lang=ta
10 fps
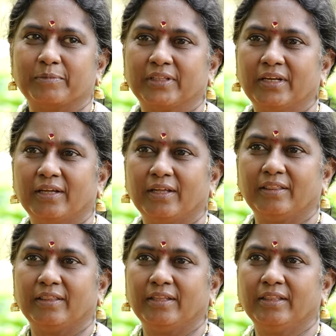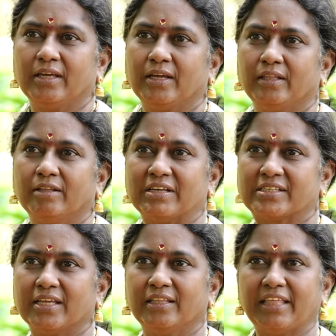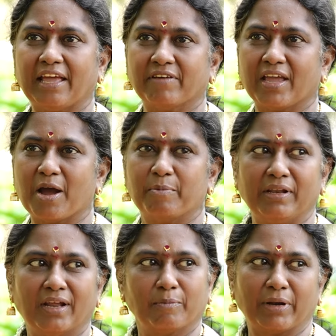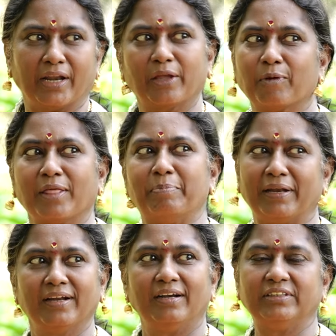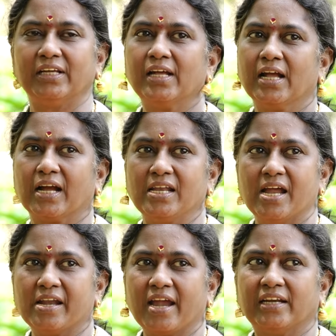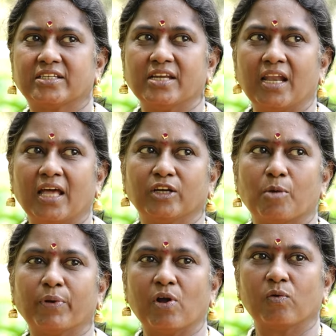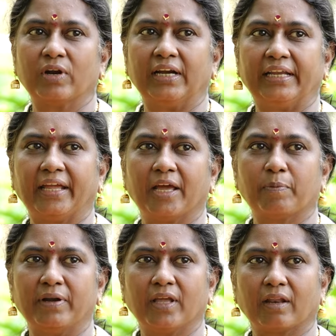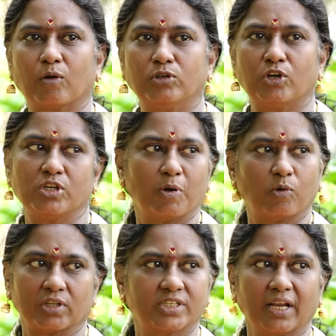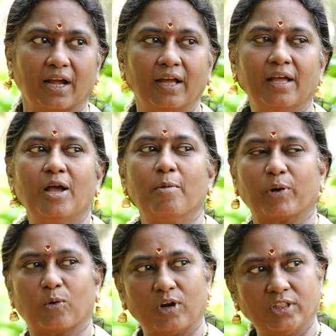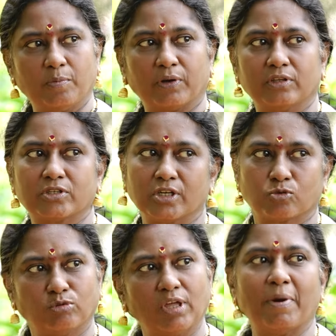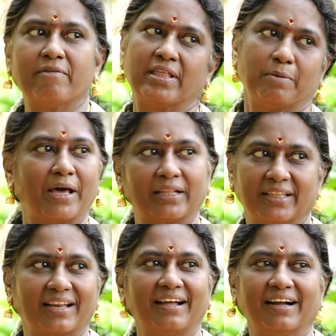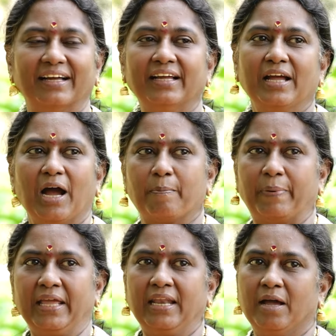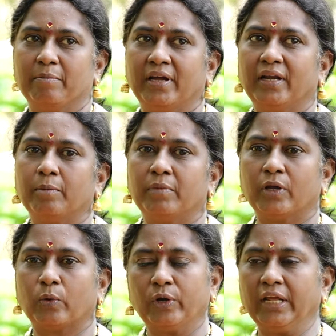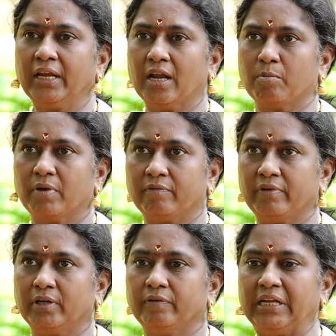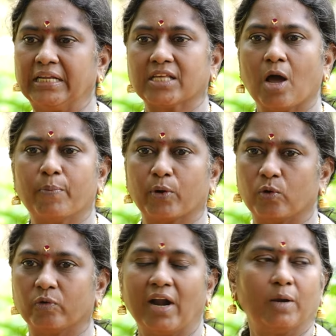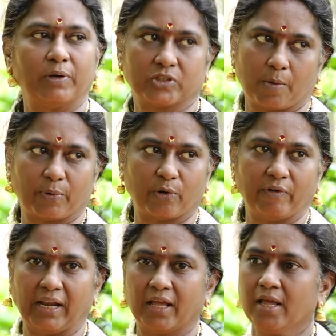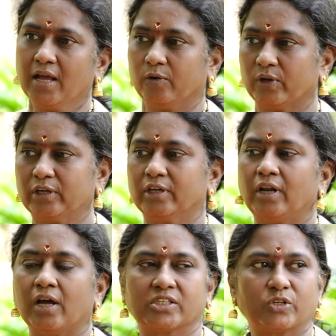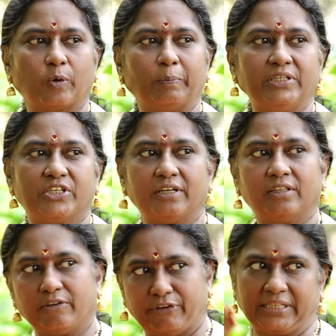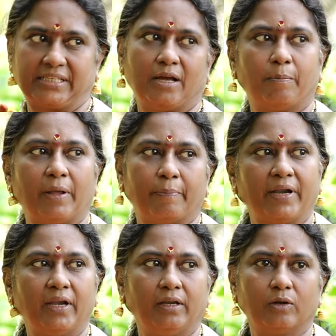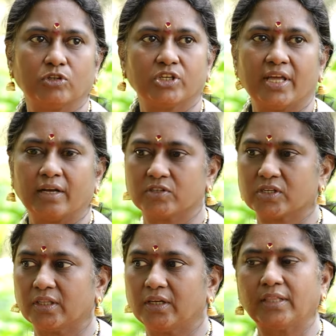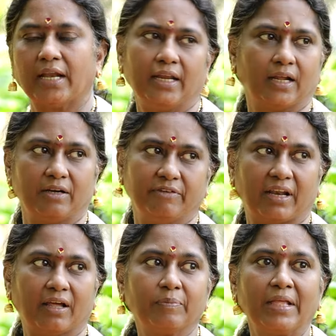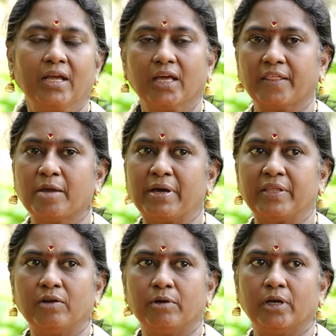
முதல்ல இந்த இந்த வயசில் இது தேவையா அப்படின்லாம் நம்ம நினைக்கக்கூடாது பெண்கள் வந்து கல்யாணம் ஆயிடுச்சுனாலே அதுக்கப்புறம் அவங்கள டேக் கேர் பண்ணிக்கிறத கொஞ்சம் கொஞ்சமாக குறைச்சிக்கிறாங்க அப்புறம் குழந்த பிறந்துச்சுன்னா சுத்தமாகவே அதை மறந்துடுறாங்க அப்படி இல்லாமல் நம்ம ரொட்டீனாக நம்ம வீ வீட்டில் சாப்பிட்றோம் ஒரு வாழைப்பழம் சாப்பிட்றோன்னு வைங்களேன் ஒரு லாஸ்ட்டு ஒரு பிஞ்ச் எடுத்து ஃபீஸில் அப்ளை பண்ணிவிட்டு கொஞ்சம் நேரம் வச்சுருந்துட்டு தண்ணியில் கழுவிடலாம் அதே மாதிரி